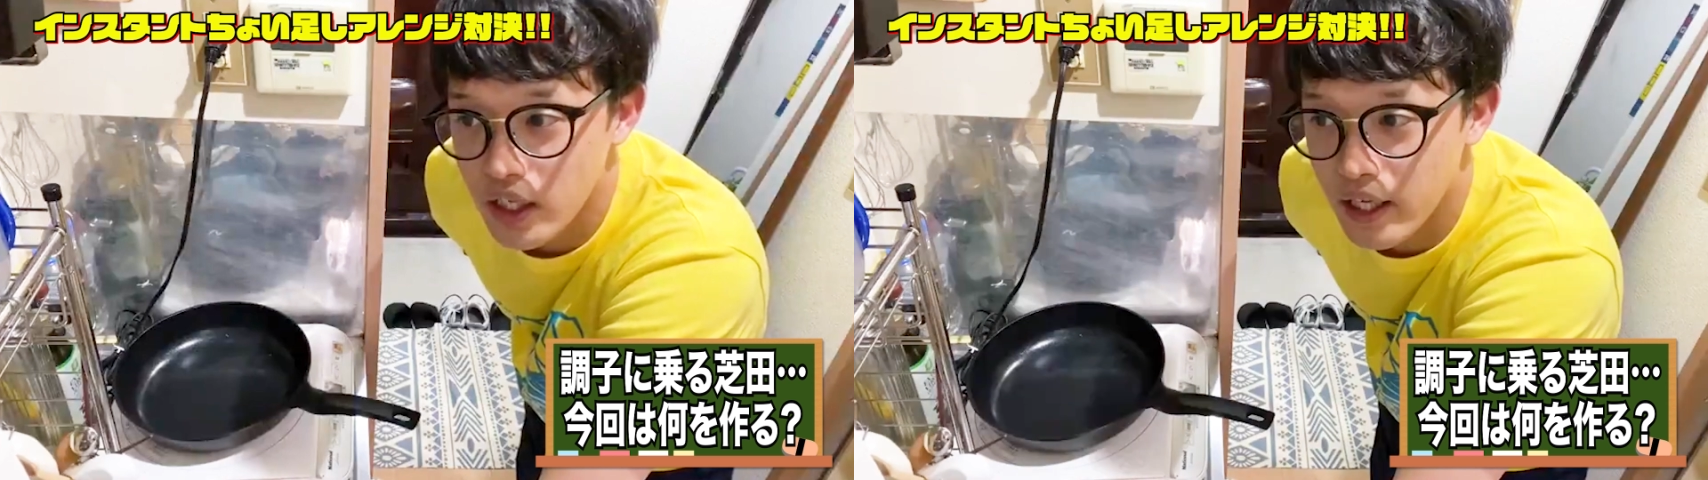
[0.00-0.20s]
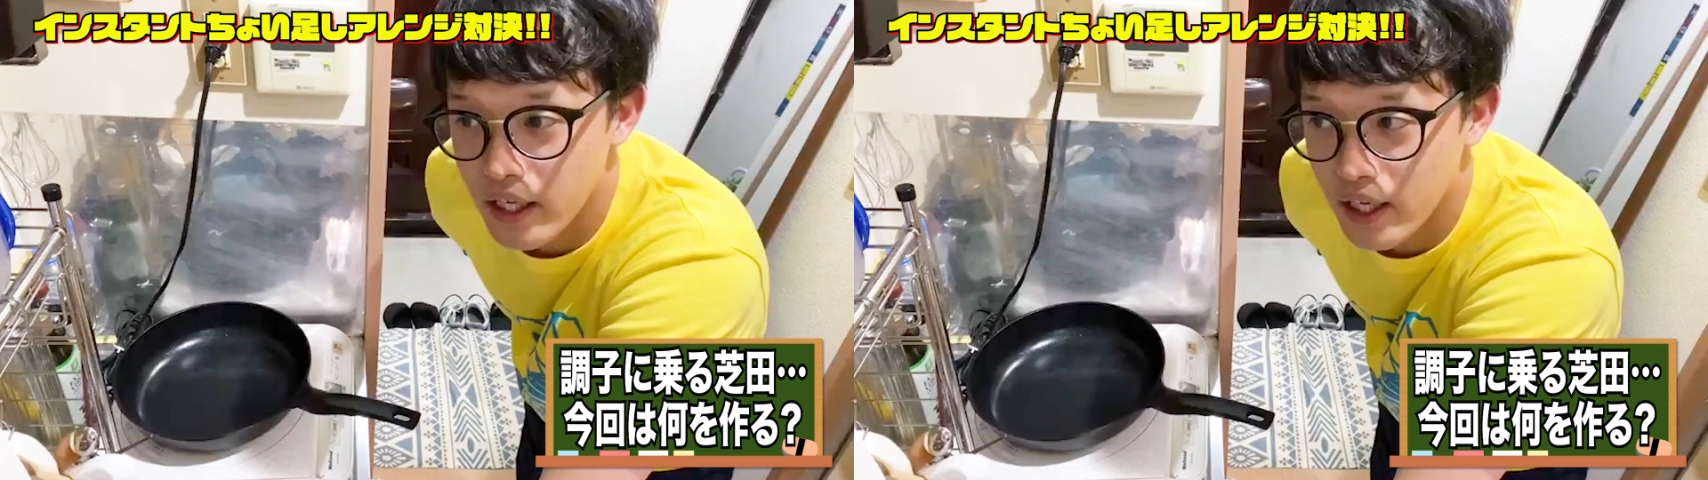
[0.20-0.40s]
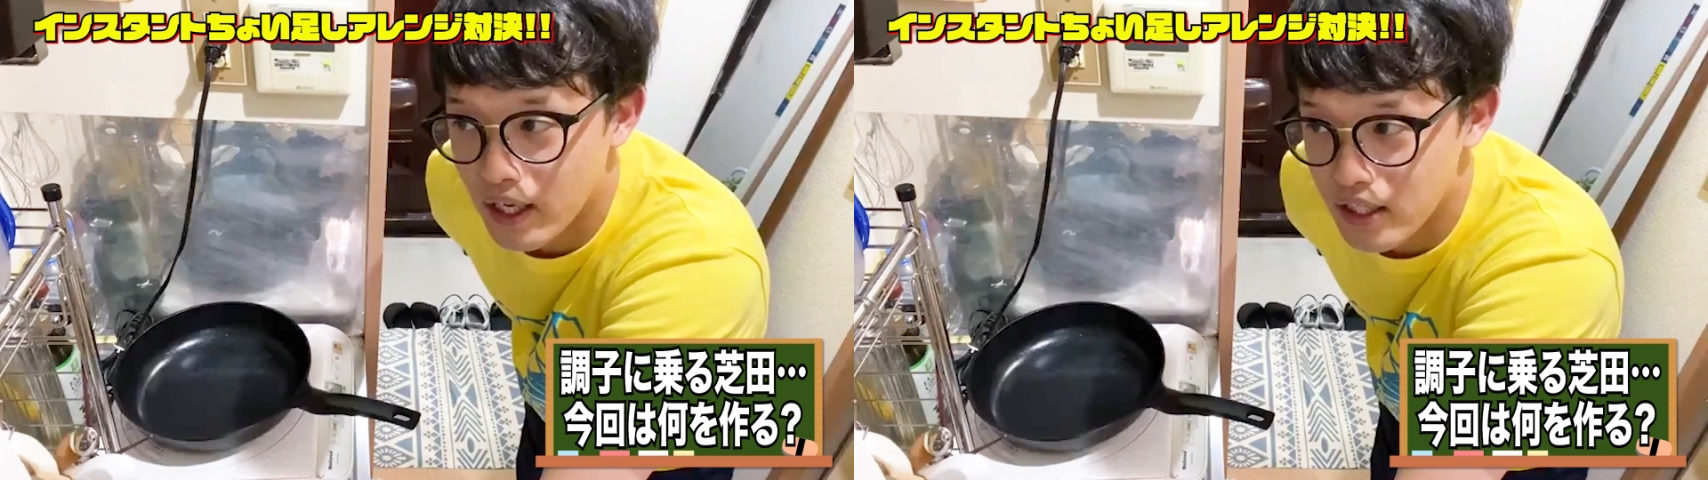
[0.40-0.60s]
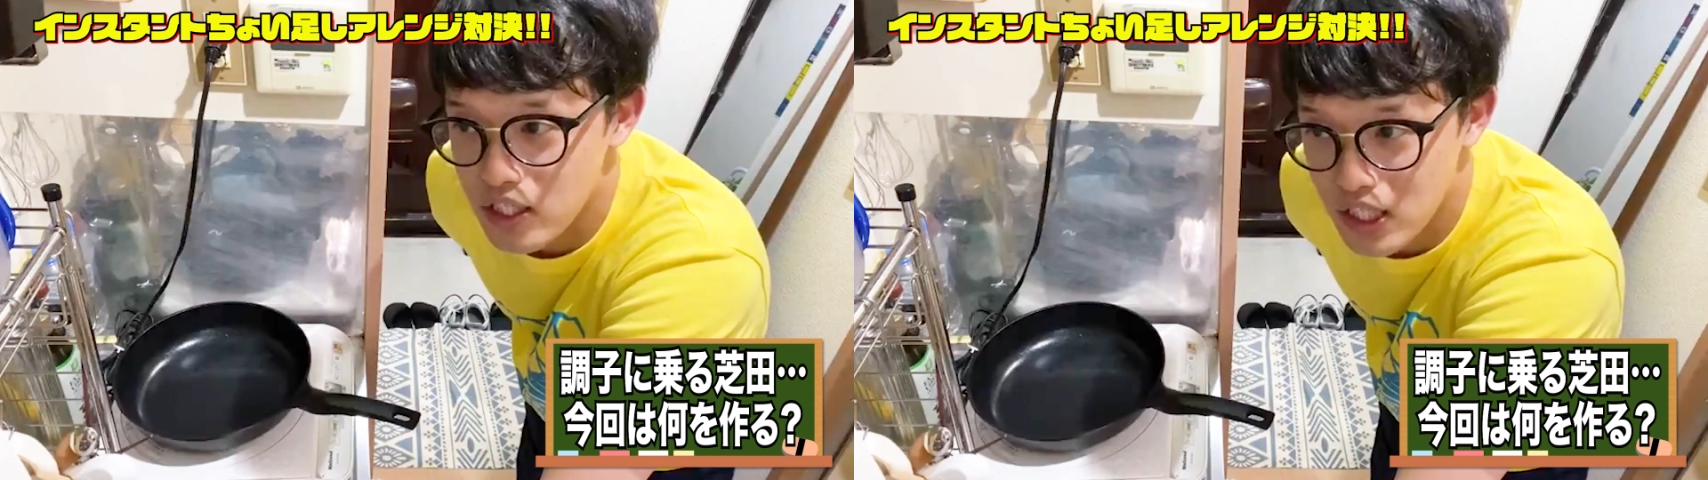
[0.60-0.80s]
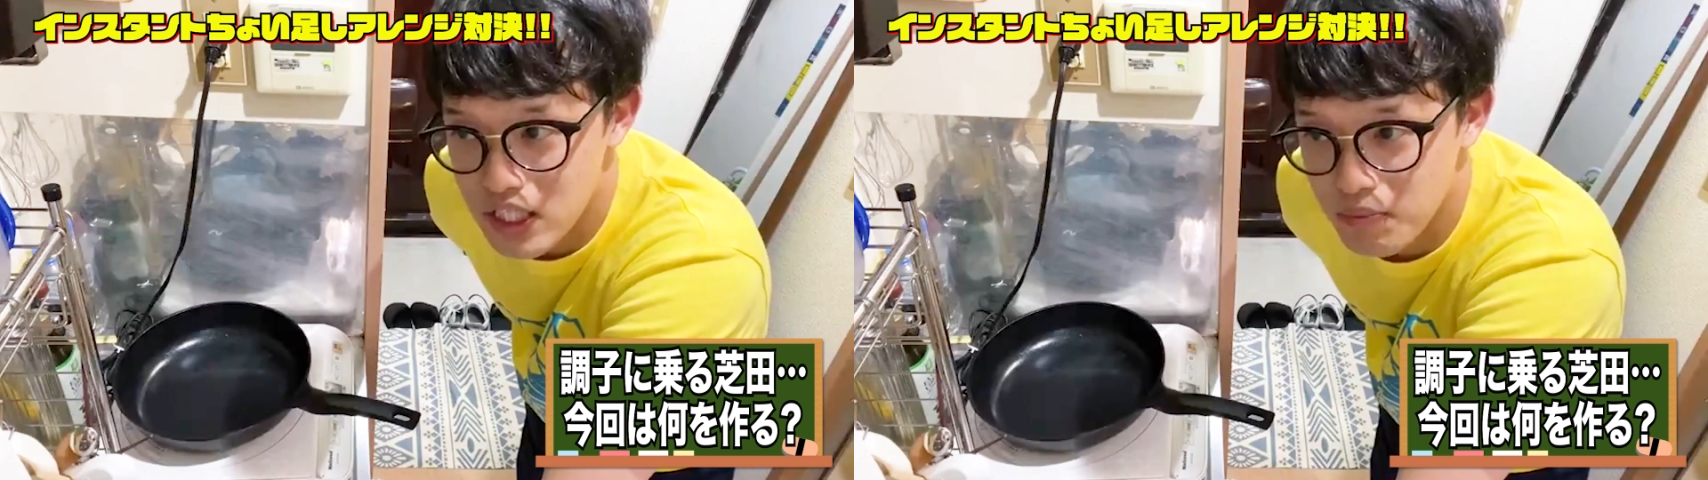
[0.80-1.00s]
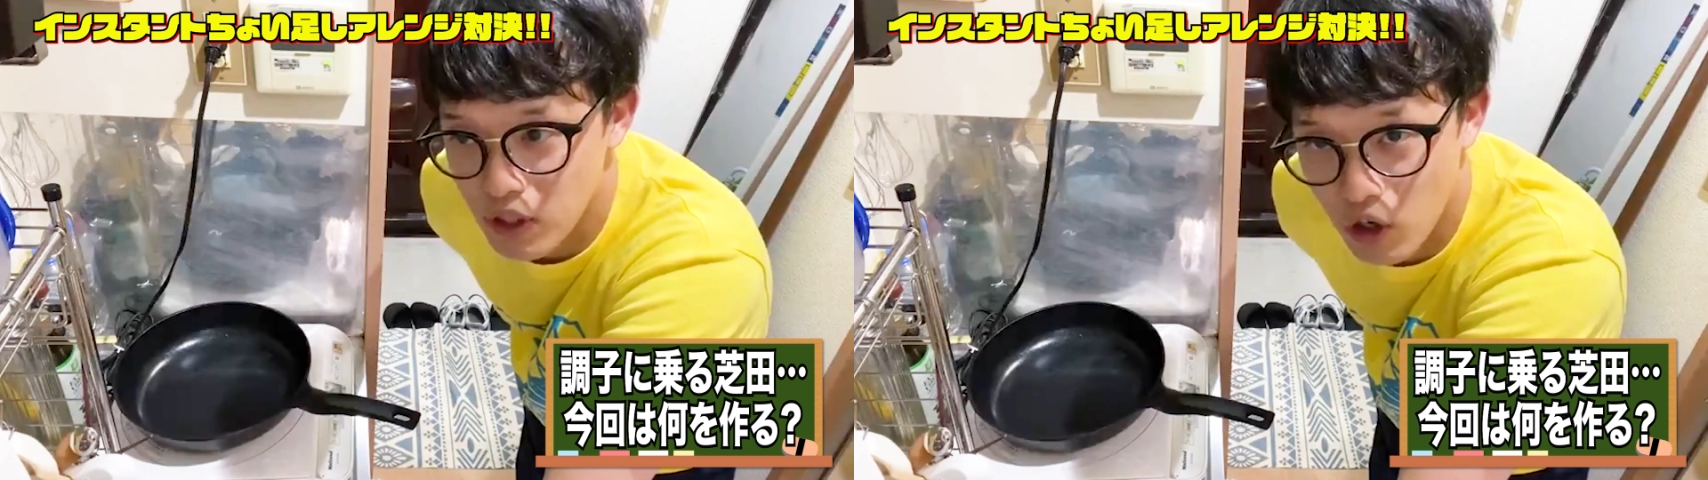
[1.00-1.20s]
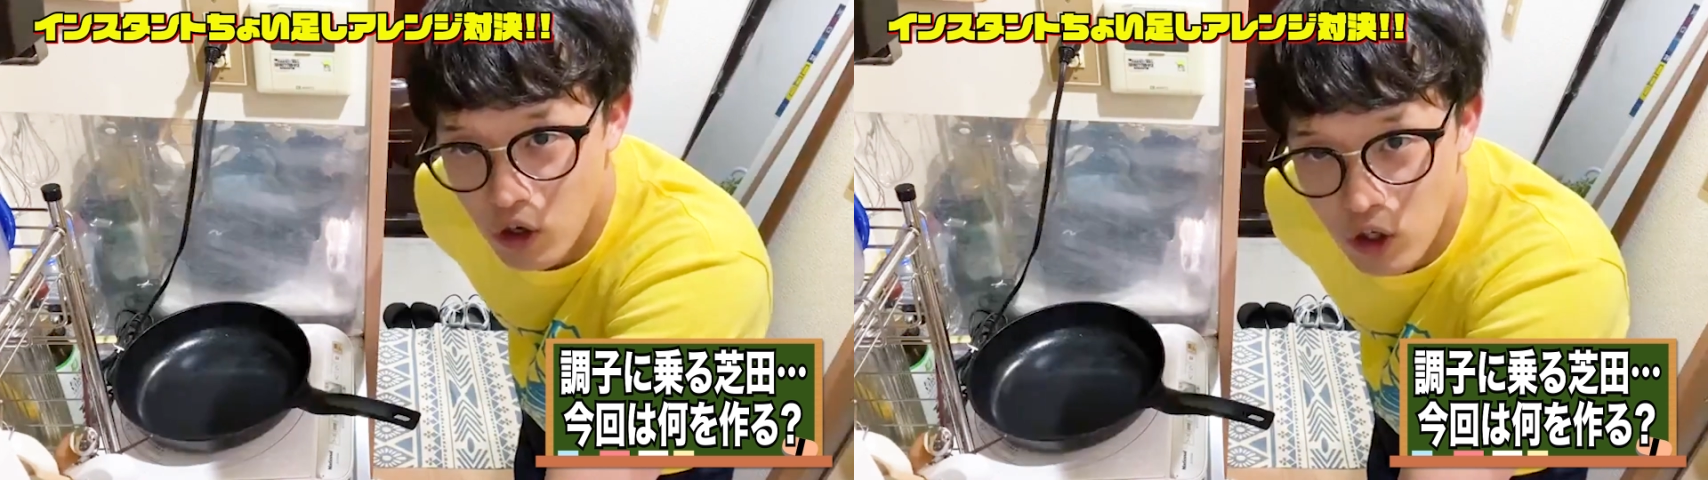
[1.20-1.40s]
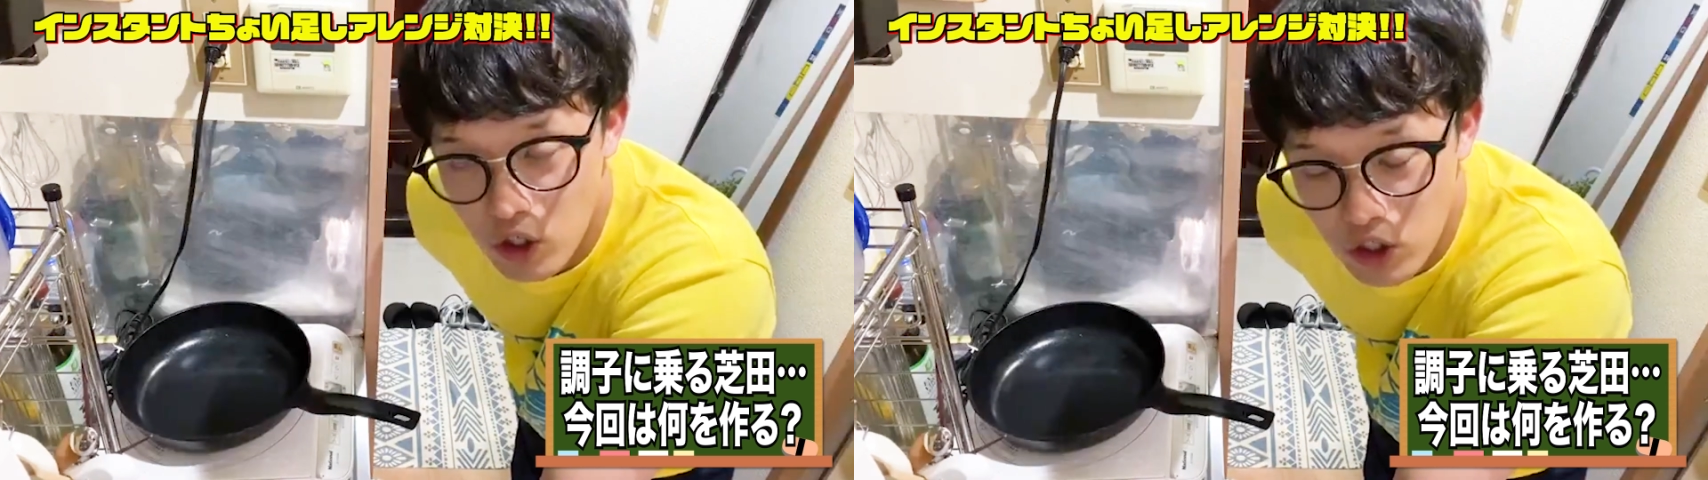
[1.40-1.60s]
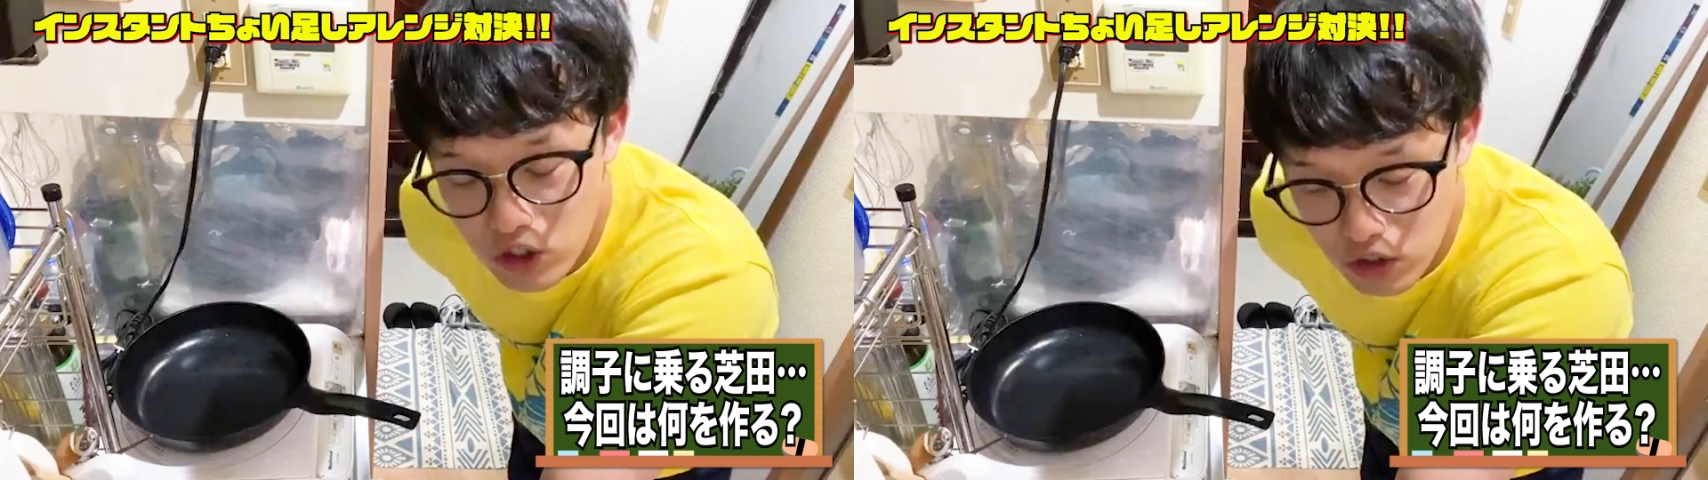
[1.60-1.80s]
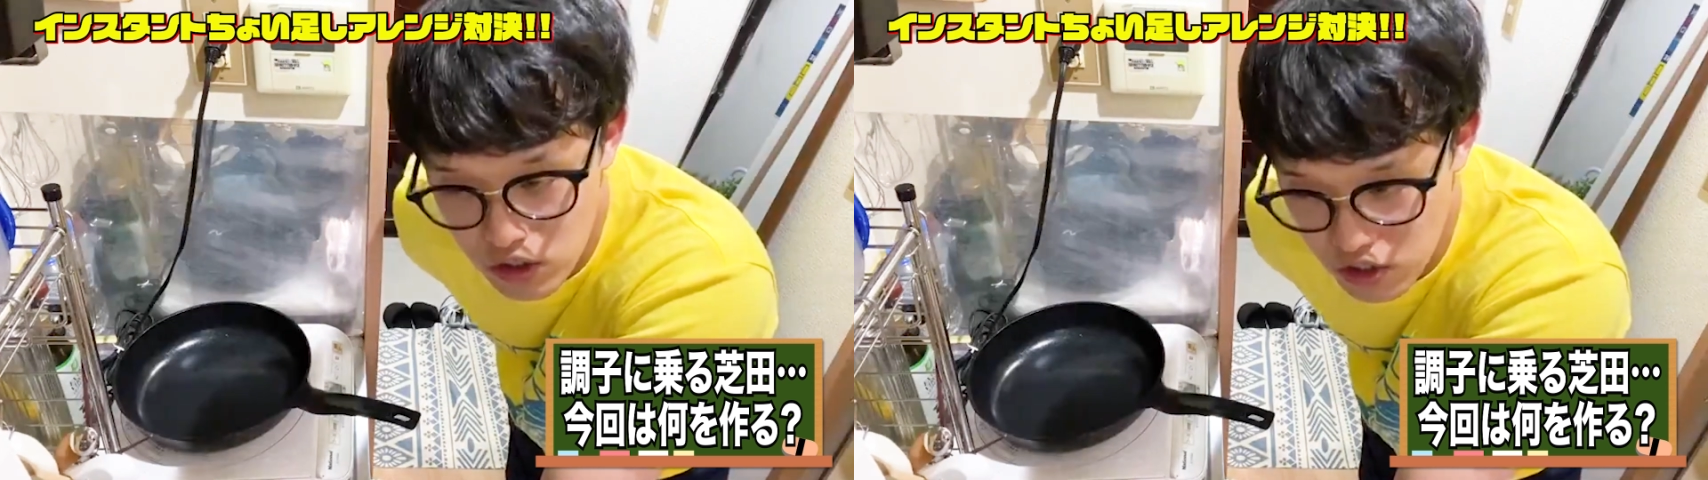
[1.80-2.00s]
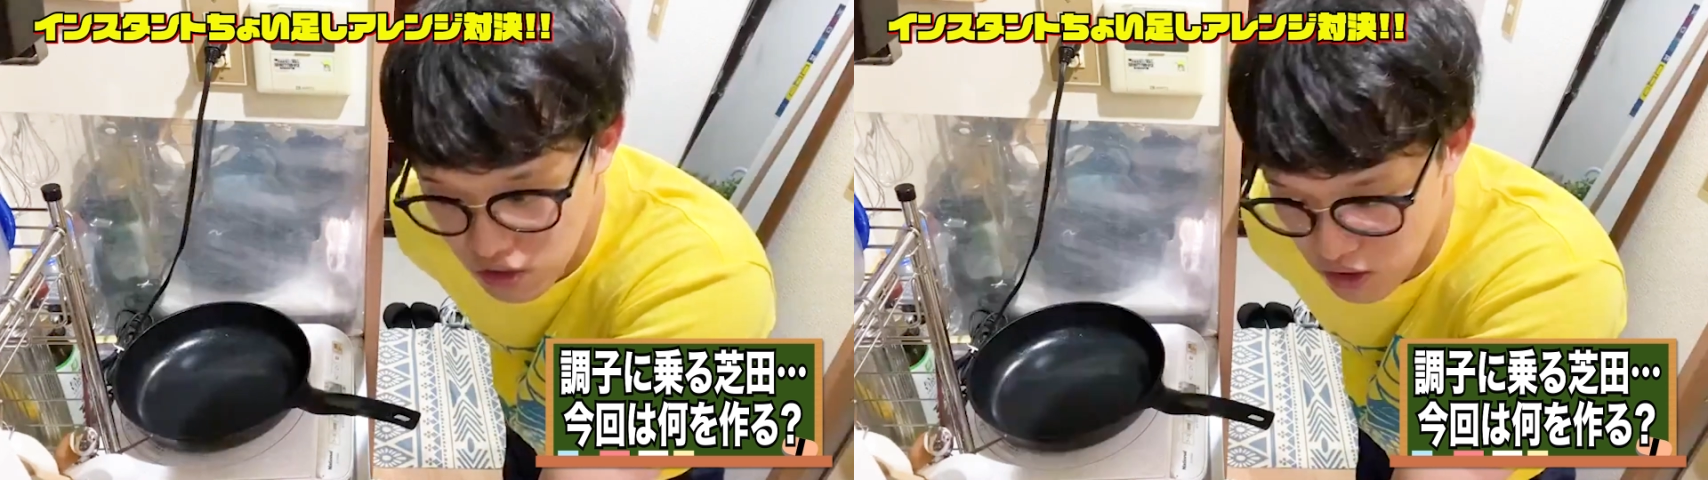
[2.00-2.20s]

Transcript: えー、アレンジレシピをちょっと作っ